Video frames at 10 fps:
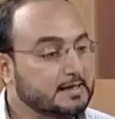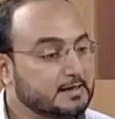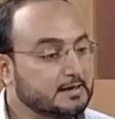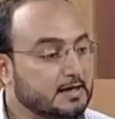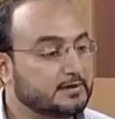
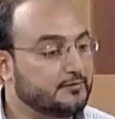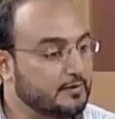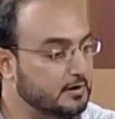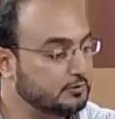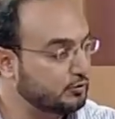
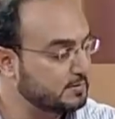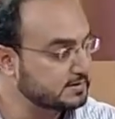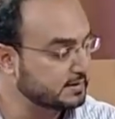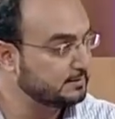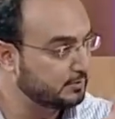الاطفال كل ما
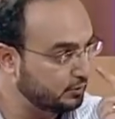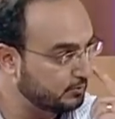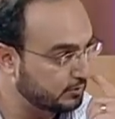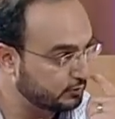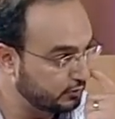صغرنا
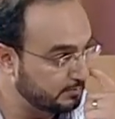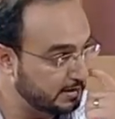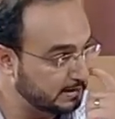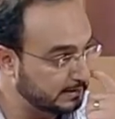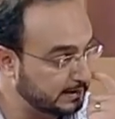بالعمر كل
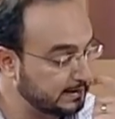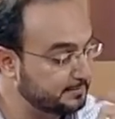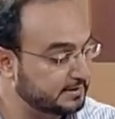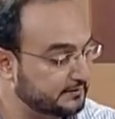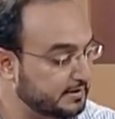ما دخلنا
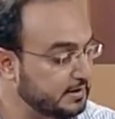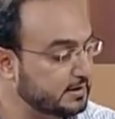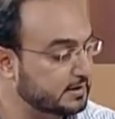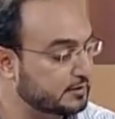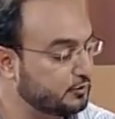
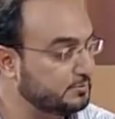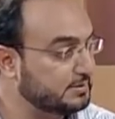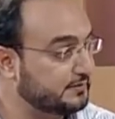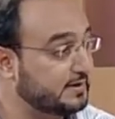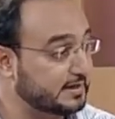بتفكير نوع من
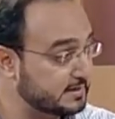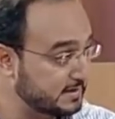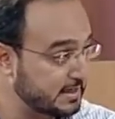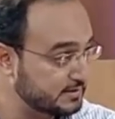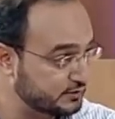التفكير
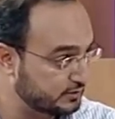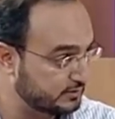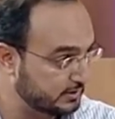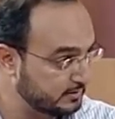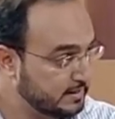اساسي
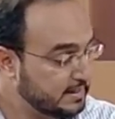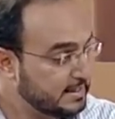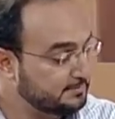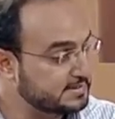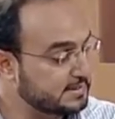جدا
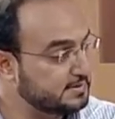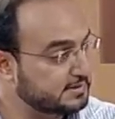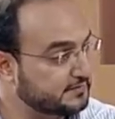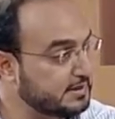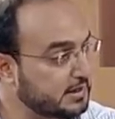بنسميه
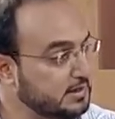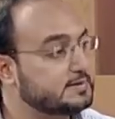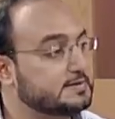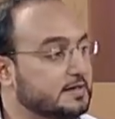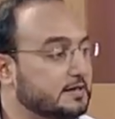التفكير
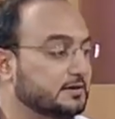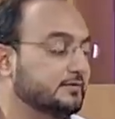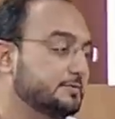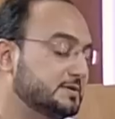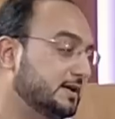الحسي يعني
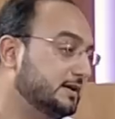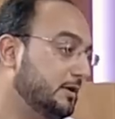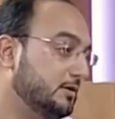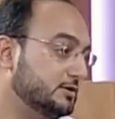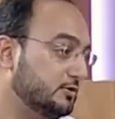الطفل
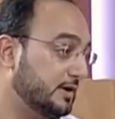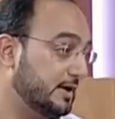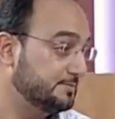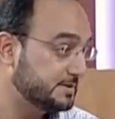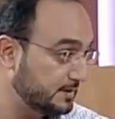بيستخدم حواسه
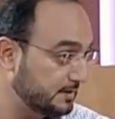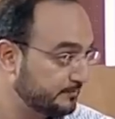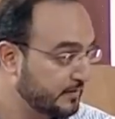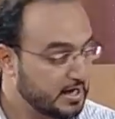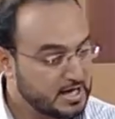الخمسه
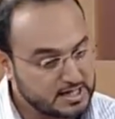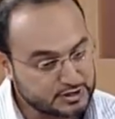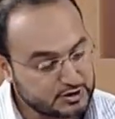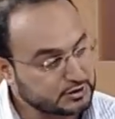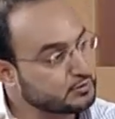
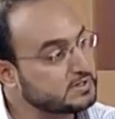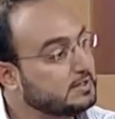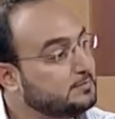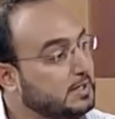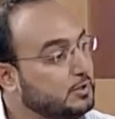عشان
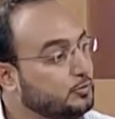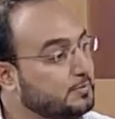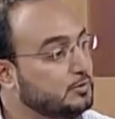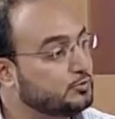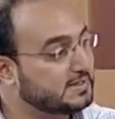يوصل
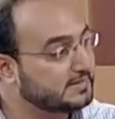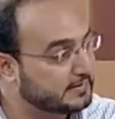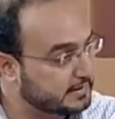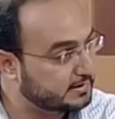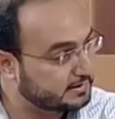للمعلومه
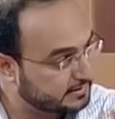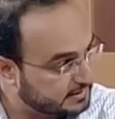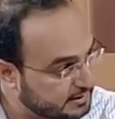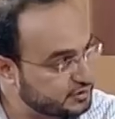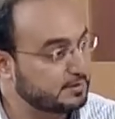
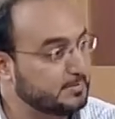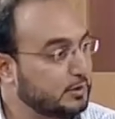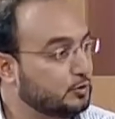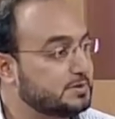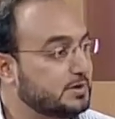ويدرك ايش هي
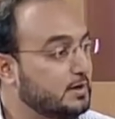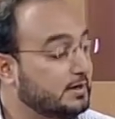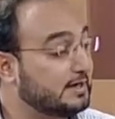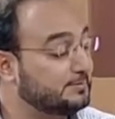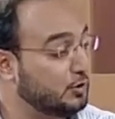المعلومه سواء
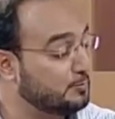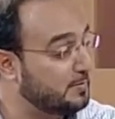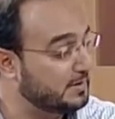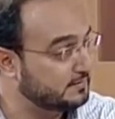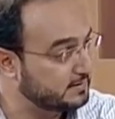كانت معلومه
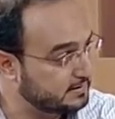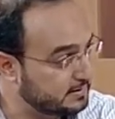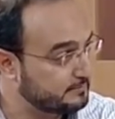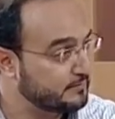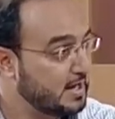
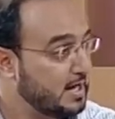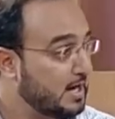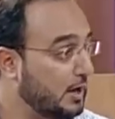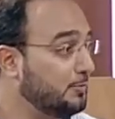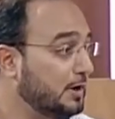ماديه
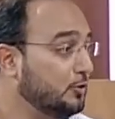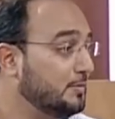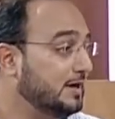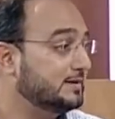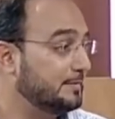او
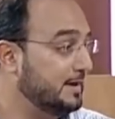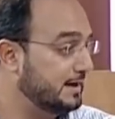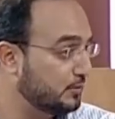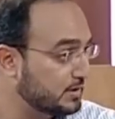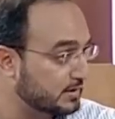معلومه حتى
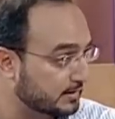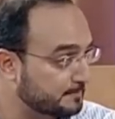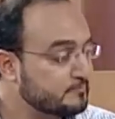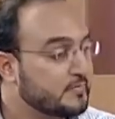معنويه